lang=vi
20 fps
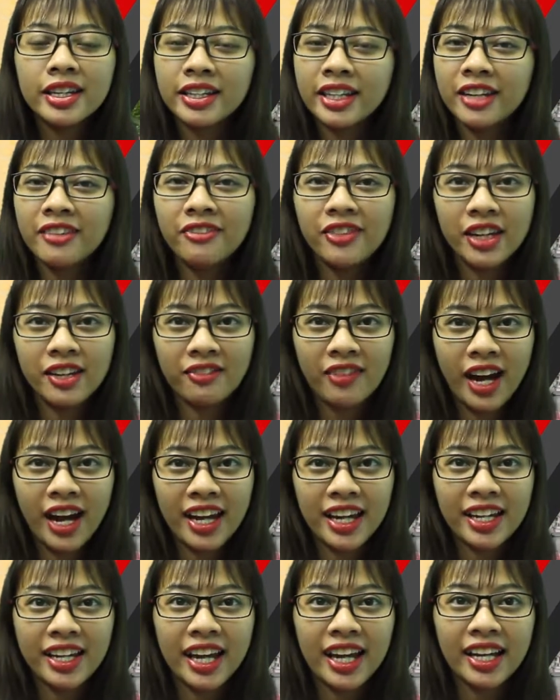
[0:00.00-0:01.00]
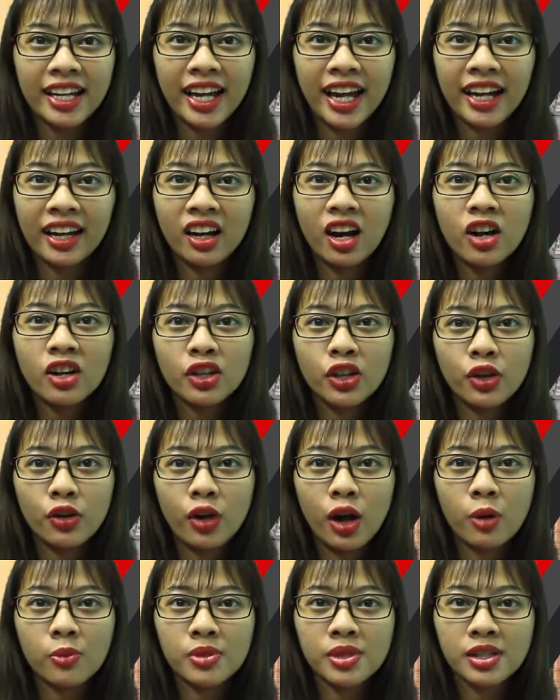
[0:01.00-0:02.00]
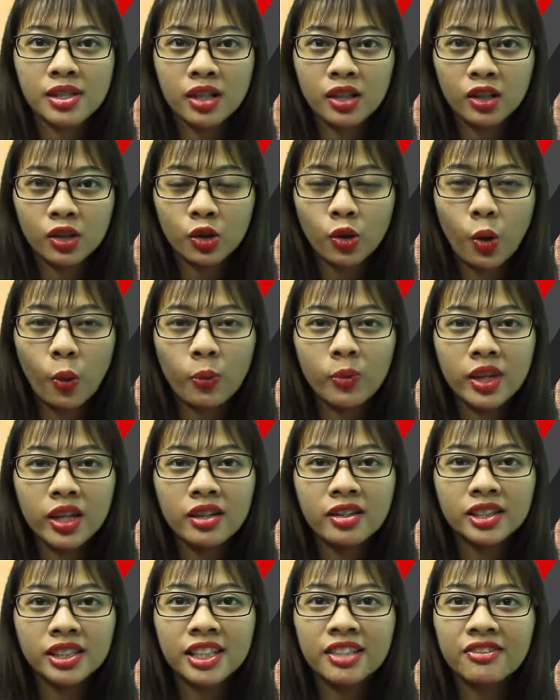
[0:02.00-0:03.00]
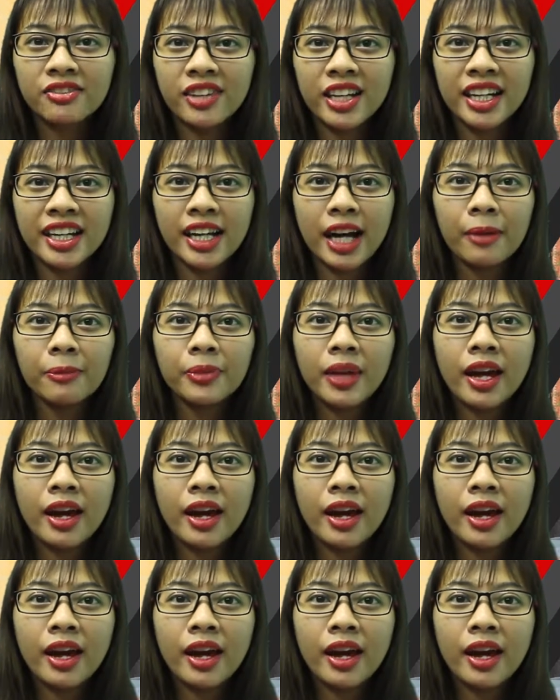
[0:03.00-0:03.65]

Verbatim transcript: Chính vì vậy, ngày càng có nhiều học sinh cũng như sinh viên khắp